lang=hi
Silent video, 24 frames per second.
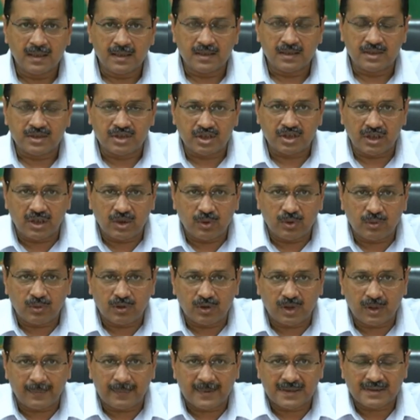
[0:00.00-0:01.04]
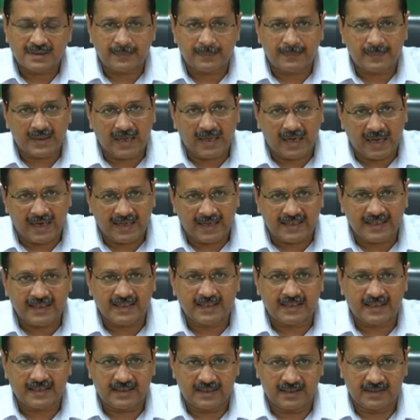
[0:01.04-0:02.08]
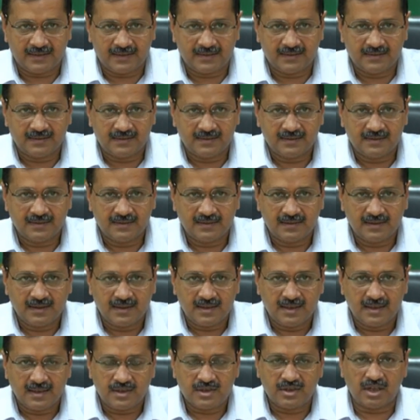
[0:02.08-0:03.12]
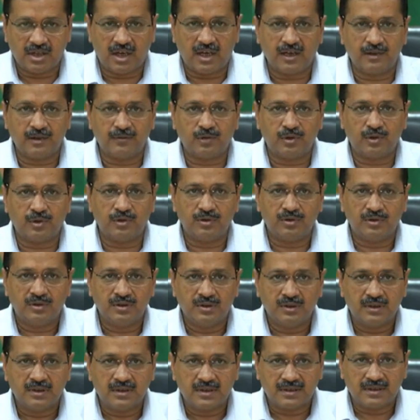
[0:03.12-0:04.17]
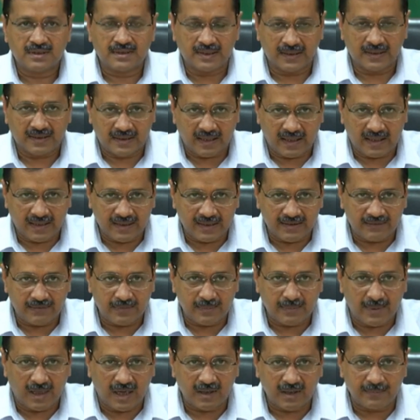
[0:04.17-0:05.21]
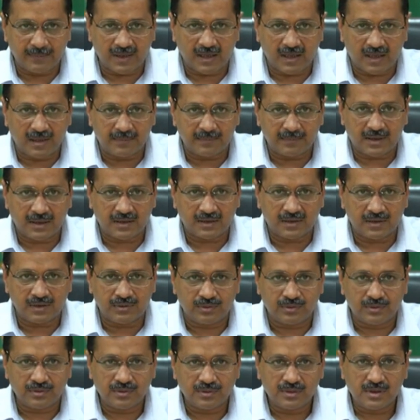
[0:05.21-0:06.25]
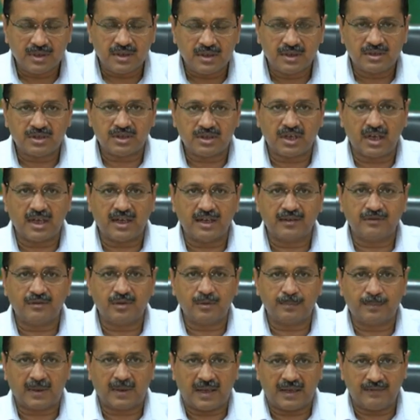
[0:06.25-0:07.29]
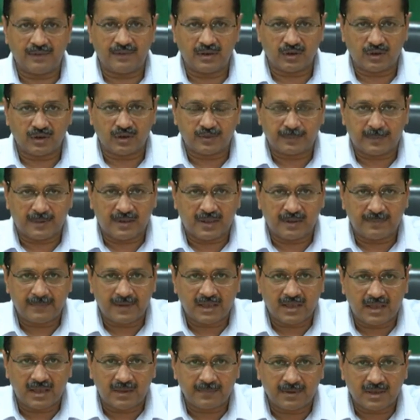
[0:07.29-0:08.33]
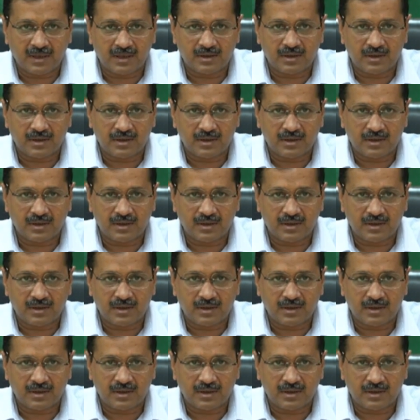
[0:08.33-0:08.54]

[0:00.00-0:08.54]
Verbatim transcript: जिन लोगों के पास अपने आईडी नहीं है चाहे वो सरकारी विभाग में काम करते हों चाहे वो प्राइवेट हॉस्पिटल में काम करते